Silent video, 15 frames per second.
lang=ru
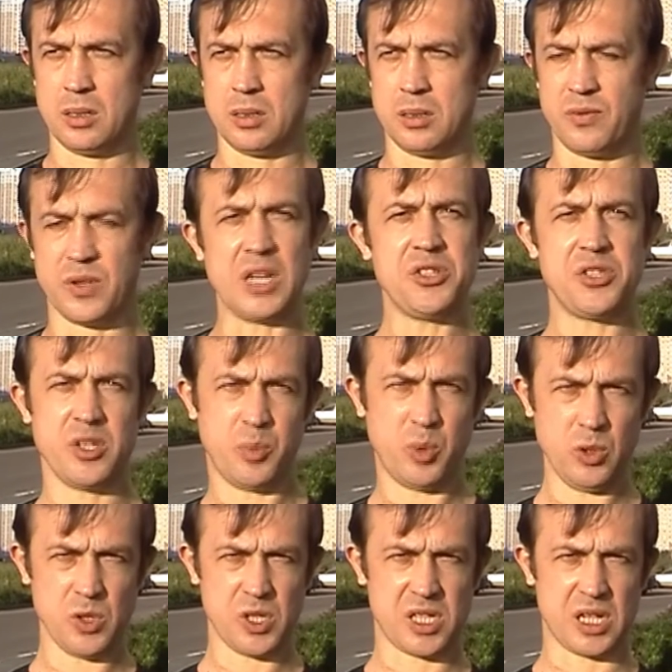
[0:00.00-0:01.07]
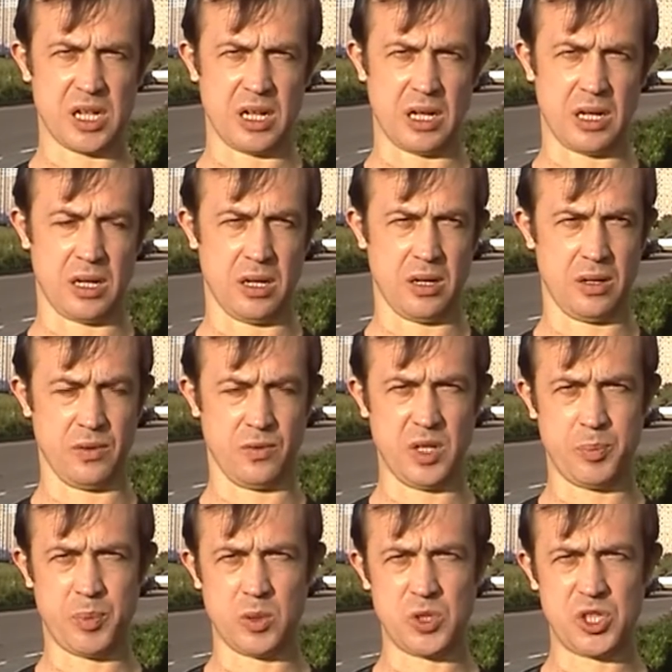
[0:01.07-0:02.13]
В качестве бонуса вы
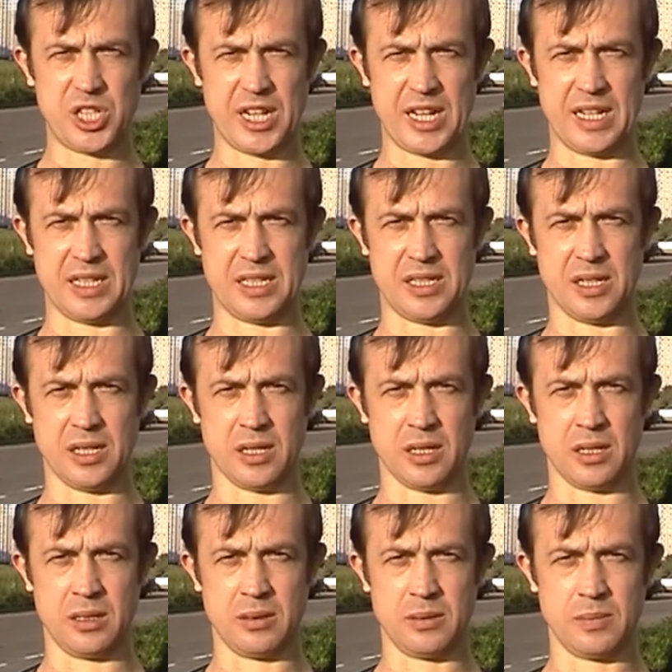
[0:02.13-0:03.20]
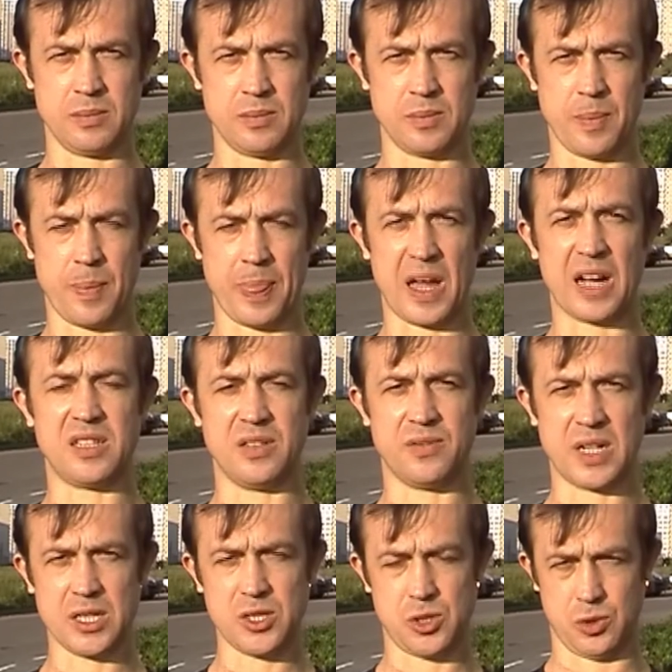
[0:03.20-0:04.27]
получаете
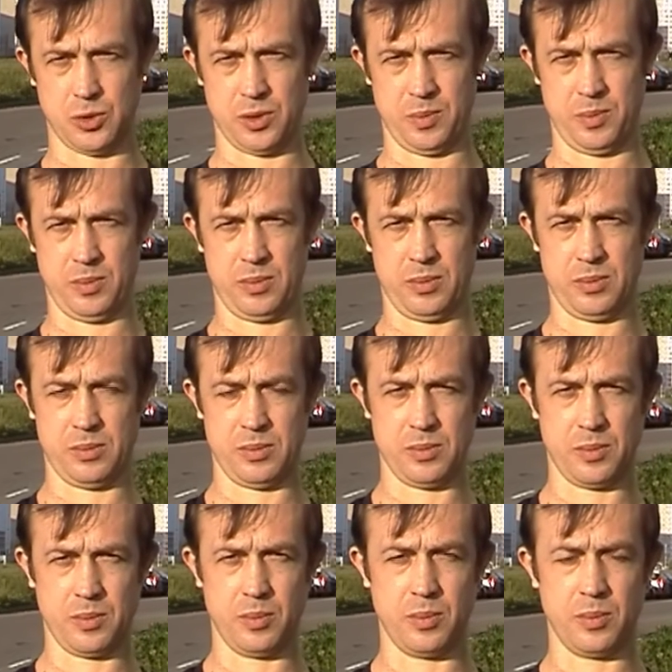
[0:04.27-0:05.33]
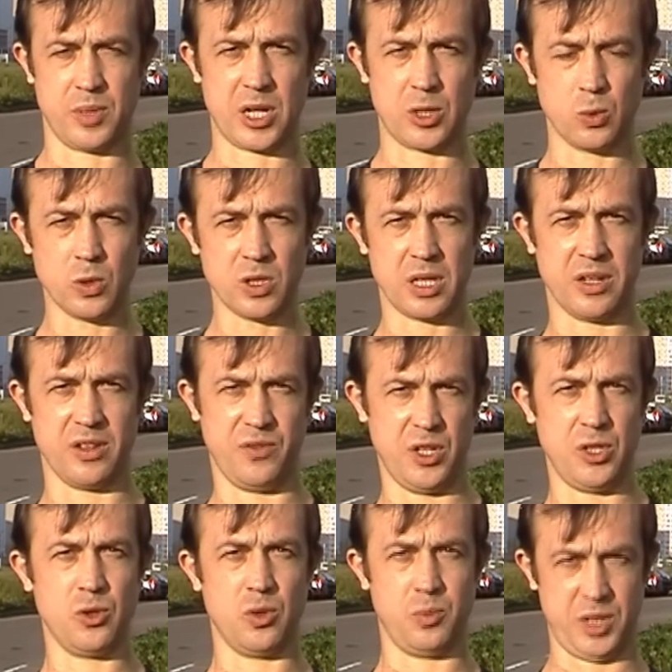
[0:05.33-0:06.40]
активацию продукта
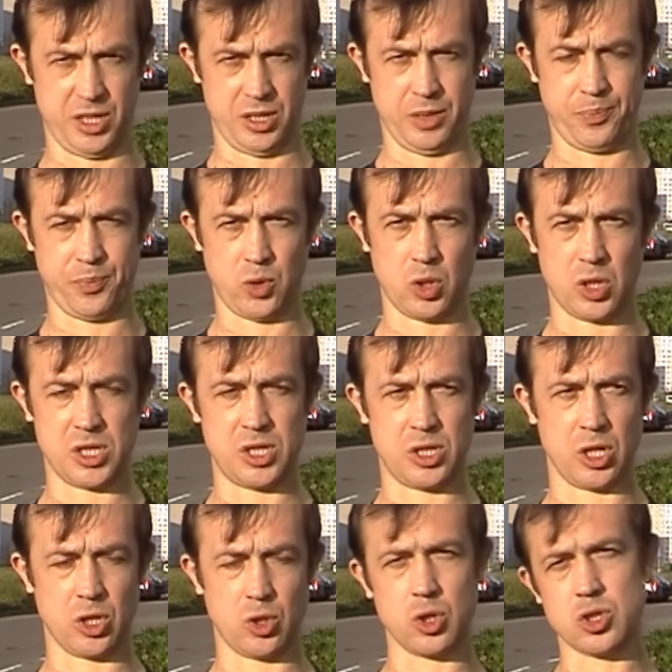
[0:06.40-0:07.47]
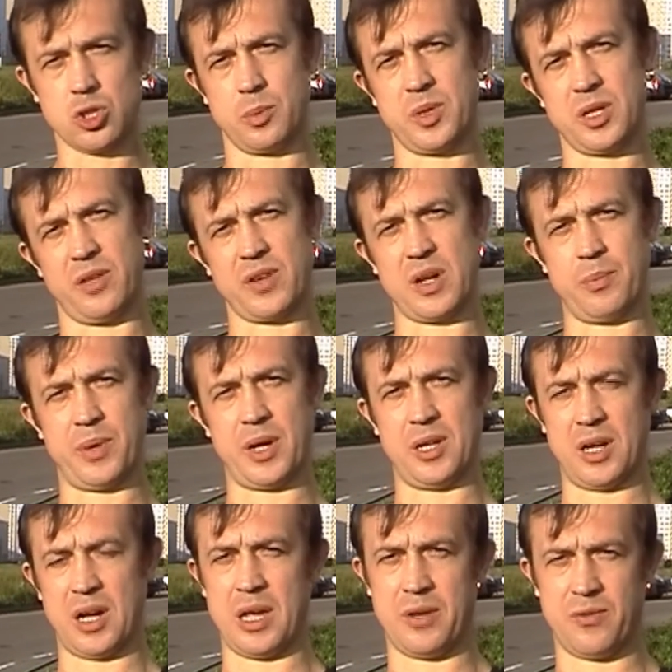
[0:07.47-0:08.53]
VideoMeet. То есть э, то, что было в компании
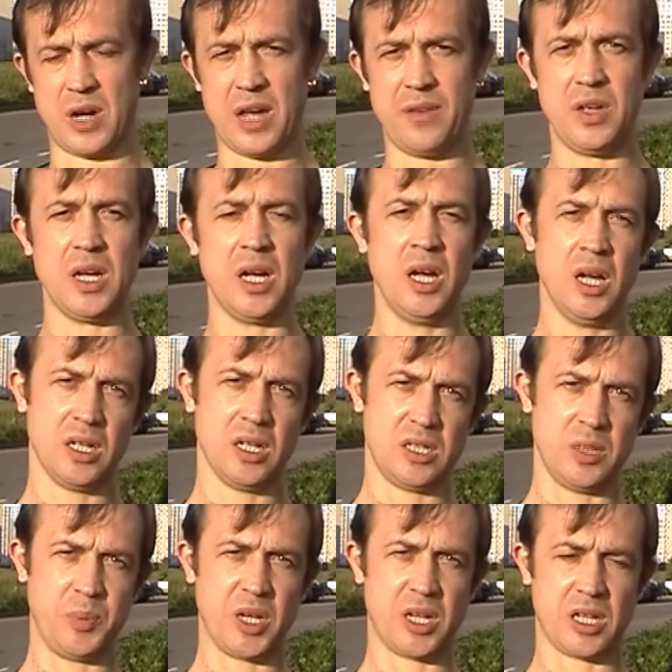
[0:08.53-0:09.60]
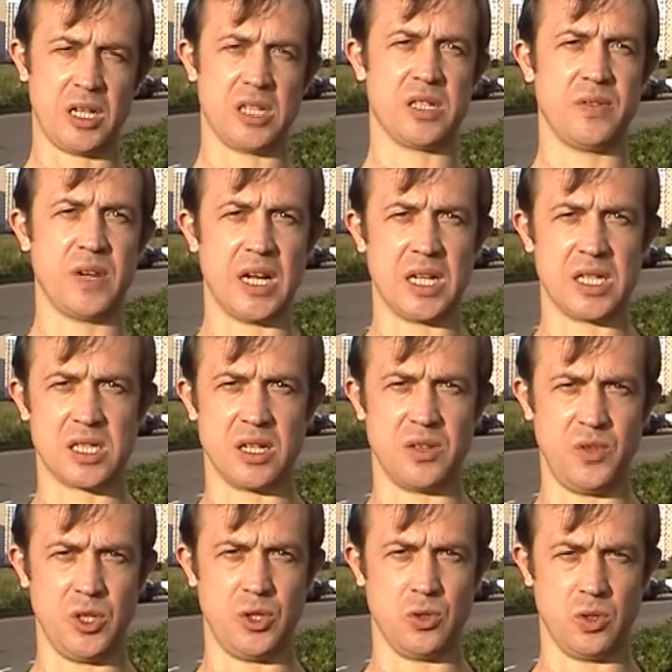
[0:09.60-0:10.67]
iVavi, теперь это называется
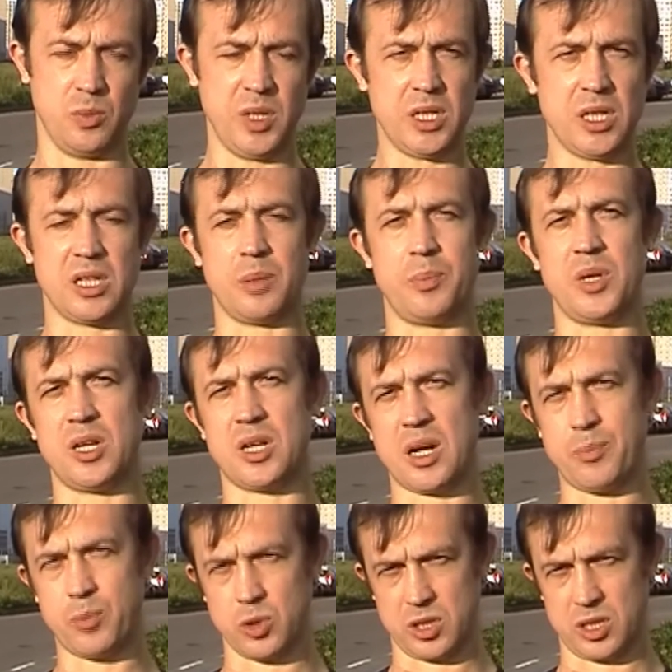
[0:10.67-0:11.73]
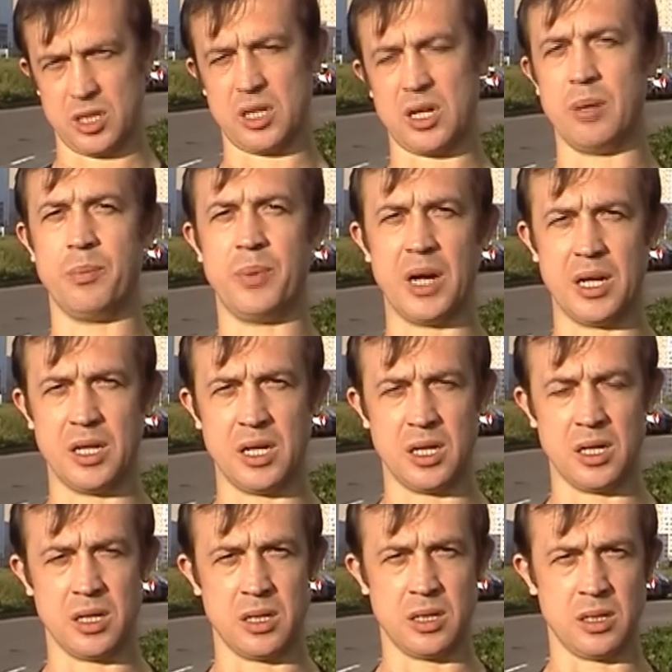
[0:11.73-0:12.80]
VideoMeet, это переработанные
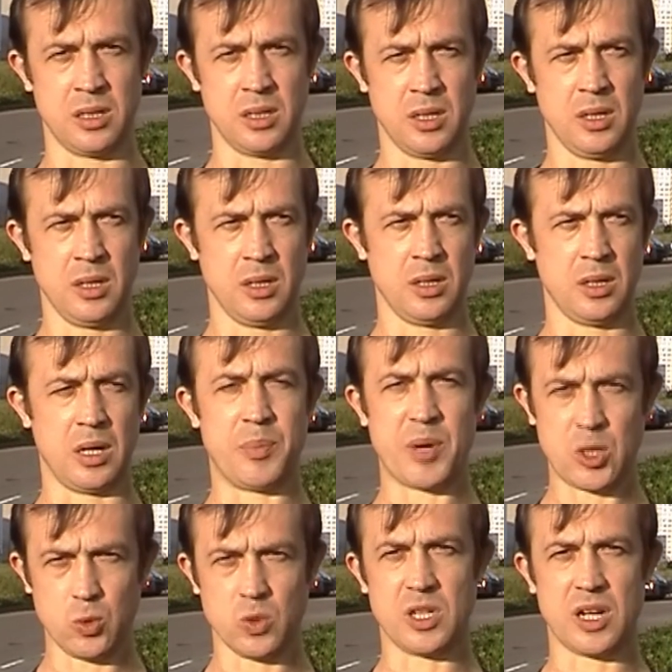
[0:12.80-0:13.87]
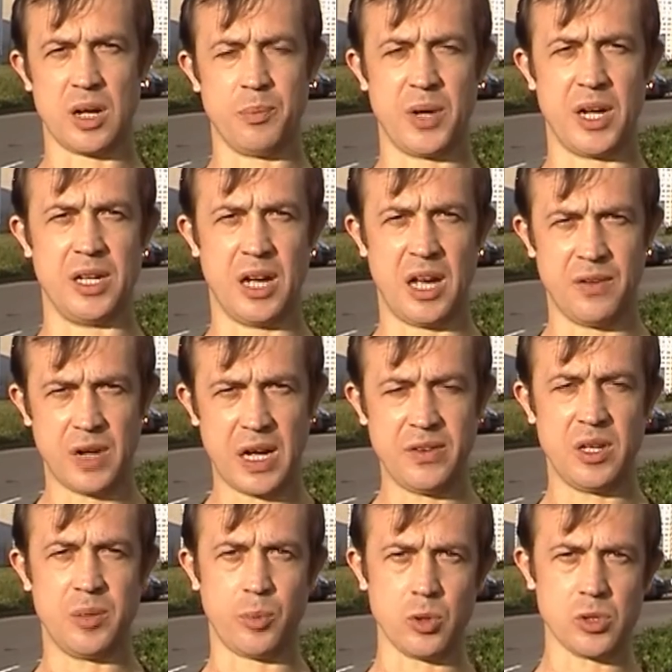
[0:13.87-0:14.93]
компании, э, продукты компании
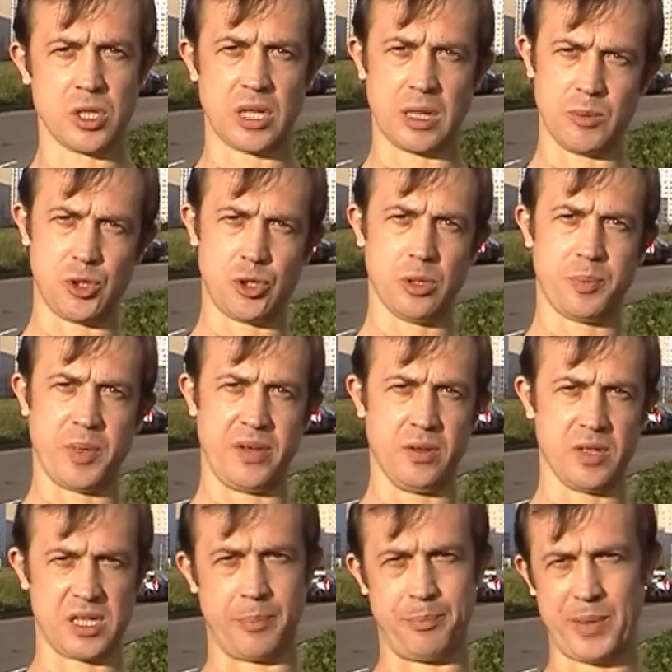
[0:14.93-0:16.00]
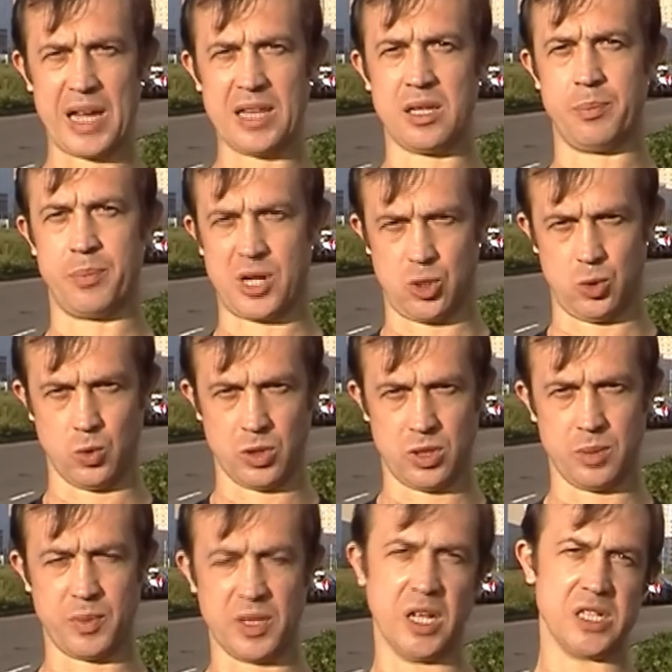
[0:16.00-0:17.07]
iVavi, плюс там еще появился пятый продукт
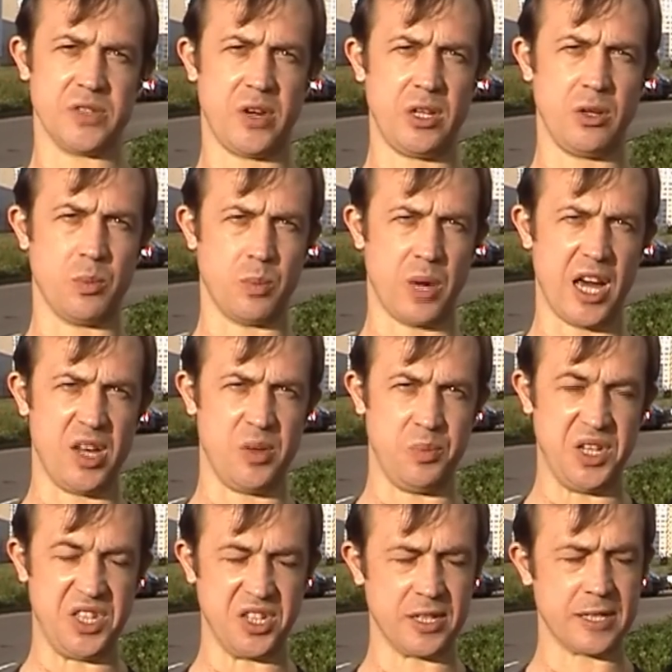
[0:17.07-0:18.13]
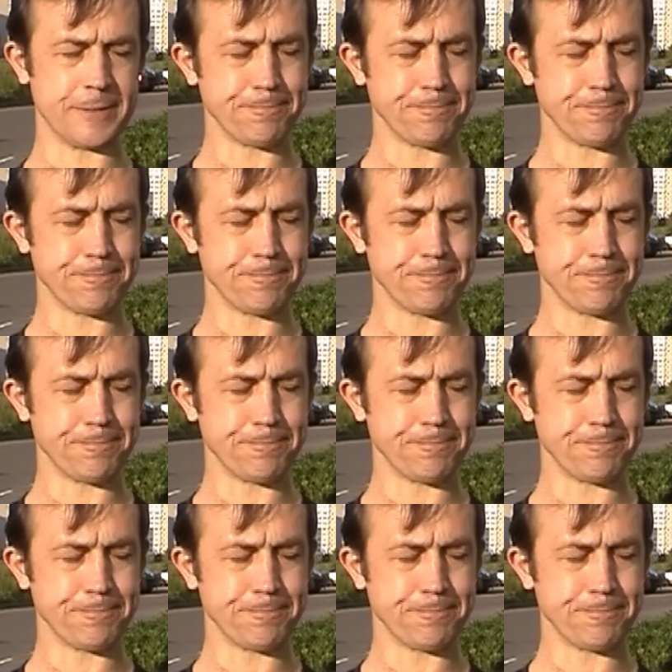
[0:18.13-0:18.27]
под названием MyMeeting.